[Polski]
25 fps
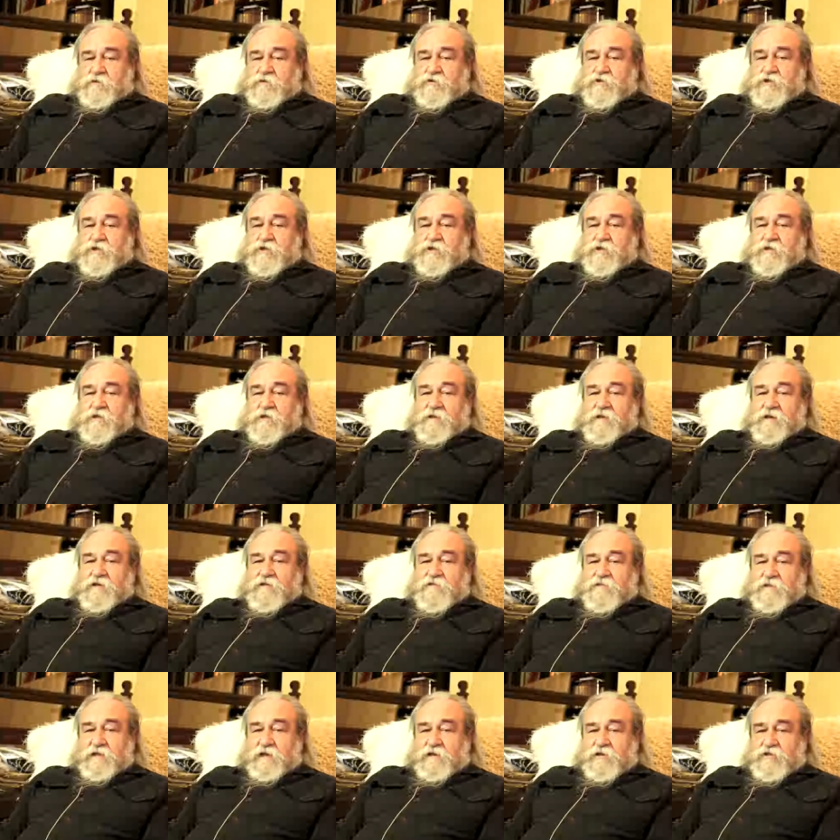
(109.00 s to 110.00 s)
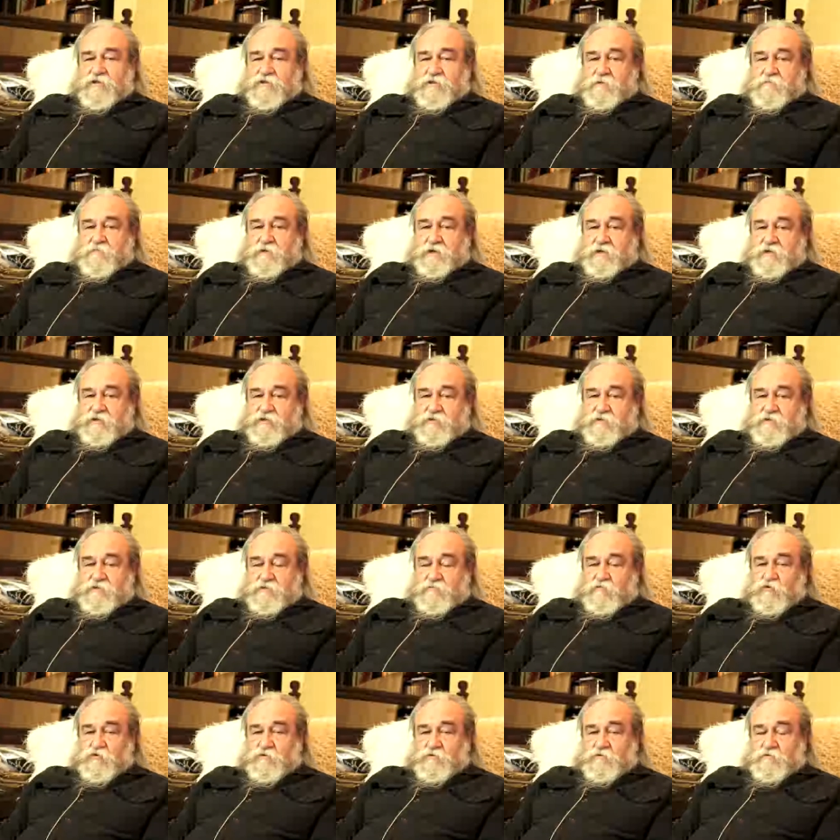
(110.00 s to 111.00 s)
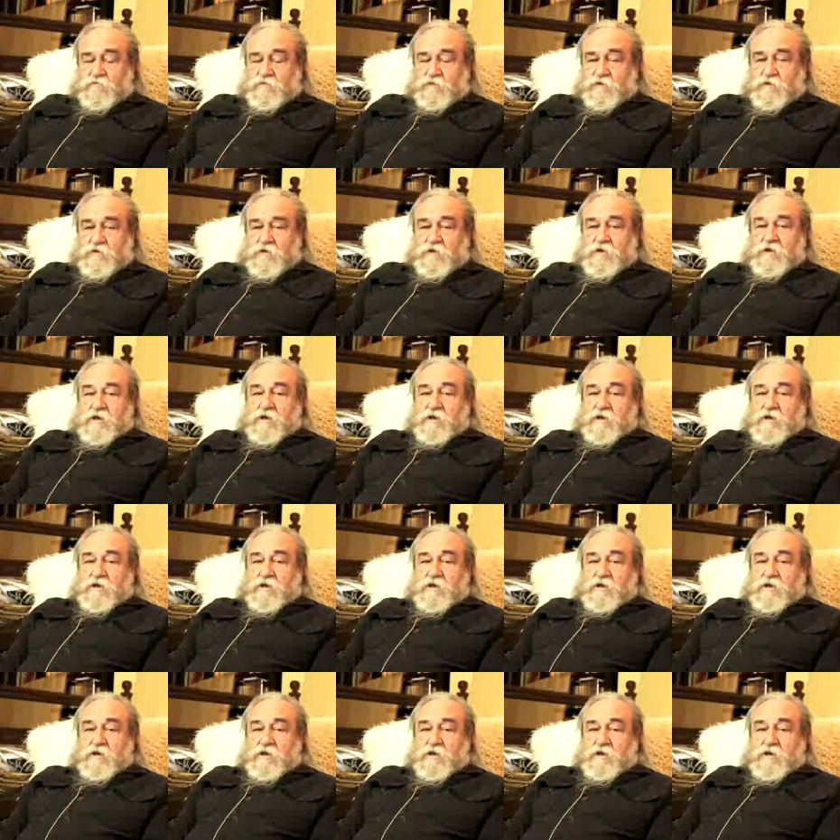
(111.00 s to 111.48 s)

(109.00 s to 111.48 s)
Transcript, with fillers: Czyli te najstarsze, pierwsze zabudowle